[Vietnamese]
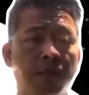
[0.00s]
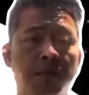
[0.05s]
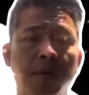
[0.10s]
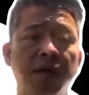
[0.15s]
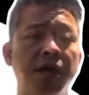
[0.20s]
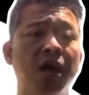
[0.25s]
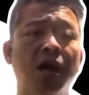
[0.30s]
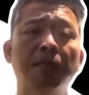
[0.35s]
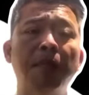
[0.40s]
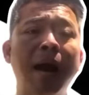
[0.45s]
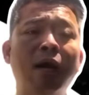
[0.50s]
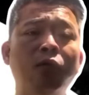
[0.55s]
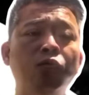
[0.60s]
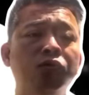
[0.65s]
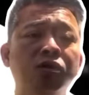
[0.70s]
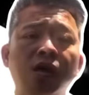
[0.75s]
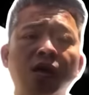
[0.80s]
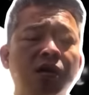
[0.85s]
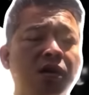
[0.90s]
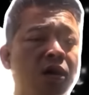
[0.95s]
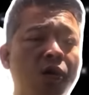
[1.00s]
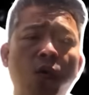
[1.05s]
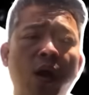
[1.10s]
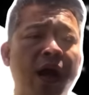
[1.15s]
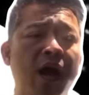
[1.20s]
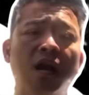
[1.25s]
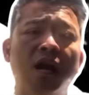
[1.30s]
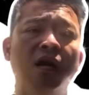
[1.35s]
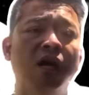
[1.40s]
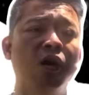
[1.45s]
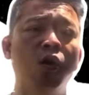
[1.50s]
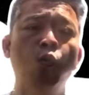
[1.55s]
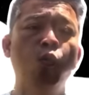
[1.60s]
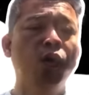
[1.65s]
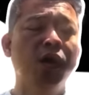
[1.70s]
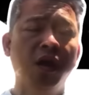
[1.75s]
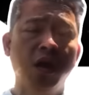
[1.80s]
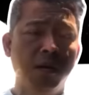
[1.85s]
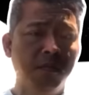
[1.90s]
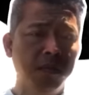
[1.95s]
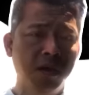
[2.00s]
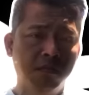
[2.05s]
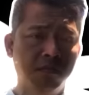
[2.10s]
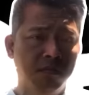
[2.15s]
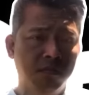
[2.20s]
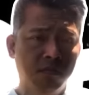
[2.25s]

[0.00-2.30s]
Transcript: bây giờ báo chí nước ngoài ở đó cũng nguy hiểm